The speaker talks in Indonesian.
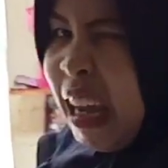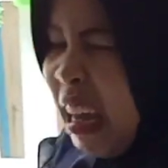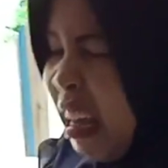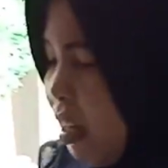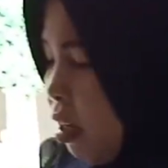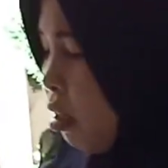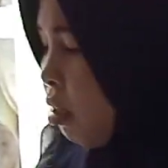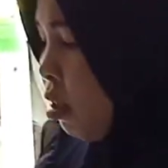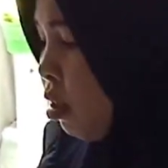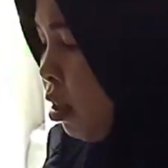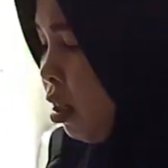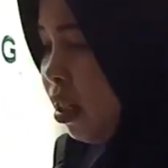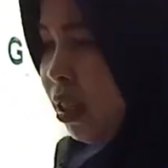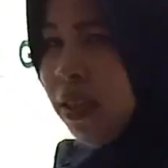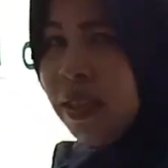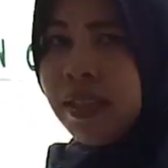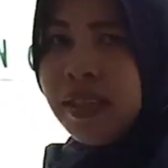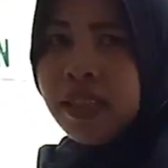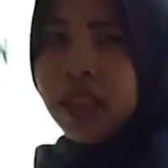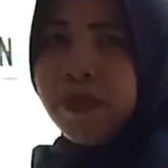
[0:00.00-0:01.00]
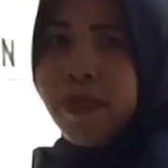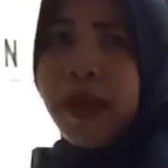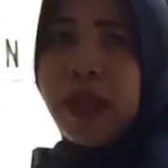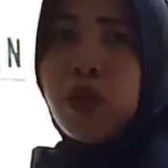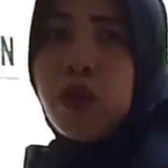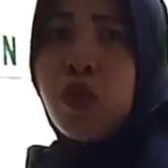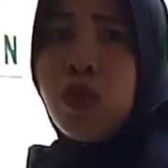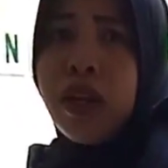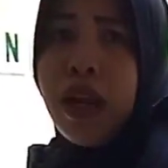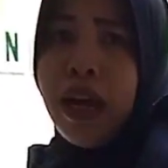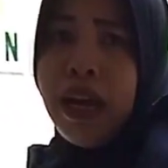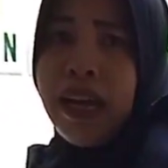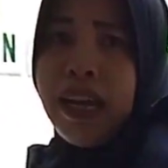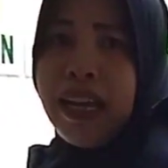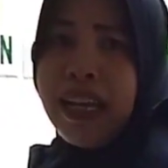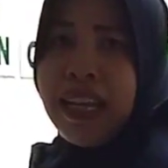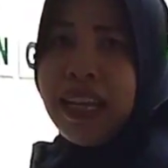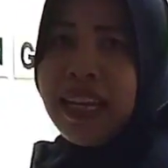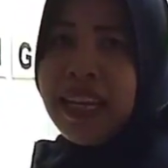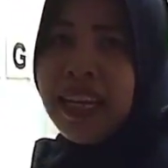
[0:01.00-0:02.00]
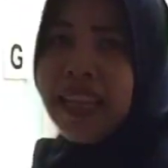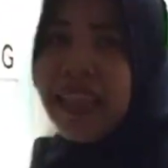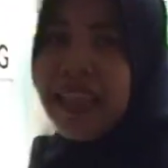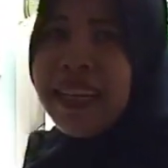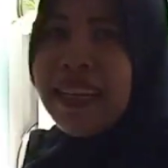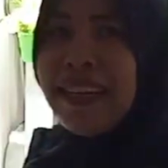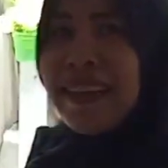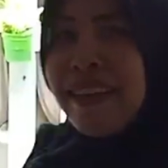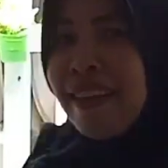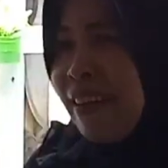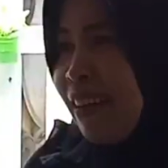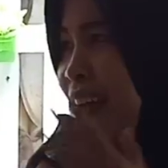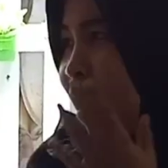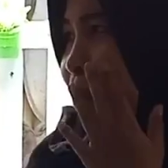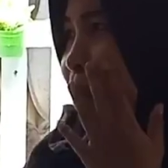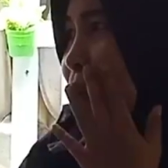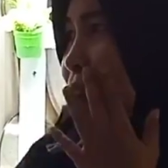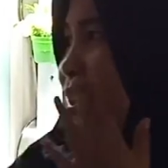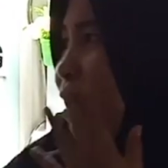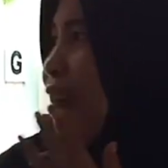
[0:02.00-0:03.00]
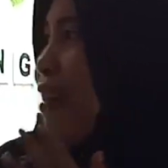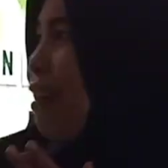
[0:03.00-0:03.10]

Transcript: ya spatula apa ya